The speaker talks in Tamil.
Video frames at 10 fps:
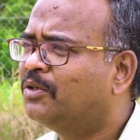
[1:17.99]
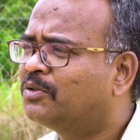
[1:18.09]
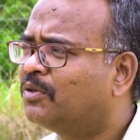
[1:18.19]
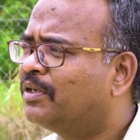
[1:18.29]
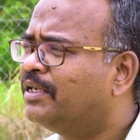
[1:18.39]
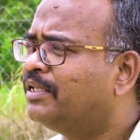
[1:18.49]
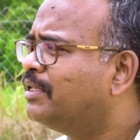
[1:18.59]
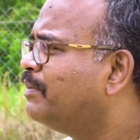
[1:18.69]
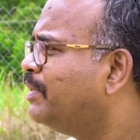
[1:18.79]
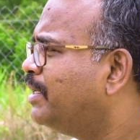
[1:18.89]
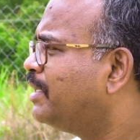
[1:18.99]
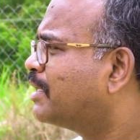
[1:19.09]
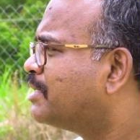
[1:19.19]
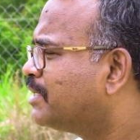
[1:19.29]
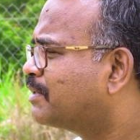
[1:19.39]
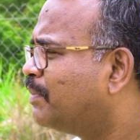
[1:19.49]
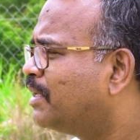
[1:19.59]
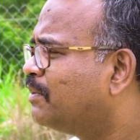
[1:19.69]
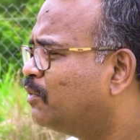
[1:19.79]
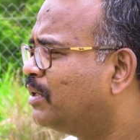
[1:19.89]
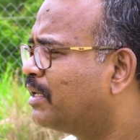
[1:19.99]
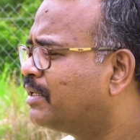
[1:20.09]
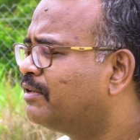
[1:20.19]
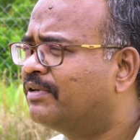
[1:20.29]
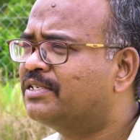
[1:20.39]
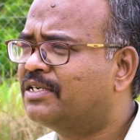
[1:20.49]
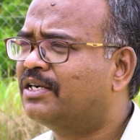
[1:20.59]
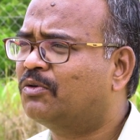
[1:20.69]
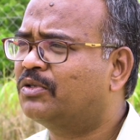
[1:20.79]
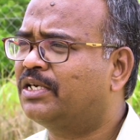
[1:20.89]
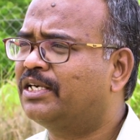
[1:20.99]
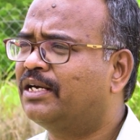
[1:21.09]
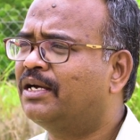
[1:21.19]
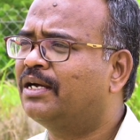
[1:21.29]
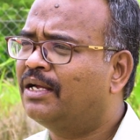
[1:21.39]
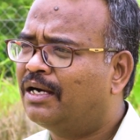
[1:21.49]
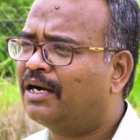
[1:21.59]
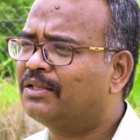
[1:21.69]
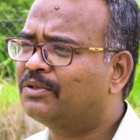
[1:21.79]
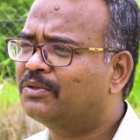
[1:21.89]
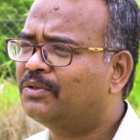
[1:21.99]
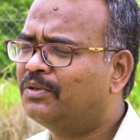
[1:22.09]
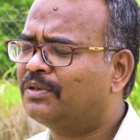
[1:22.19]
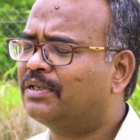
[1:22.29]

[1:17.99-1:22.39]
ஸோ இந்த பில்டிங் கன்ஸ்ட்ரக்ட் பண்ண முன்னாடுறதுக்கு ஃபஸ்ட்டு ஆர்டர் கொடுத்தோம் இல்லைங்களா அதுக்கும்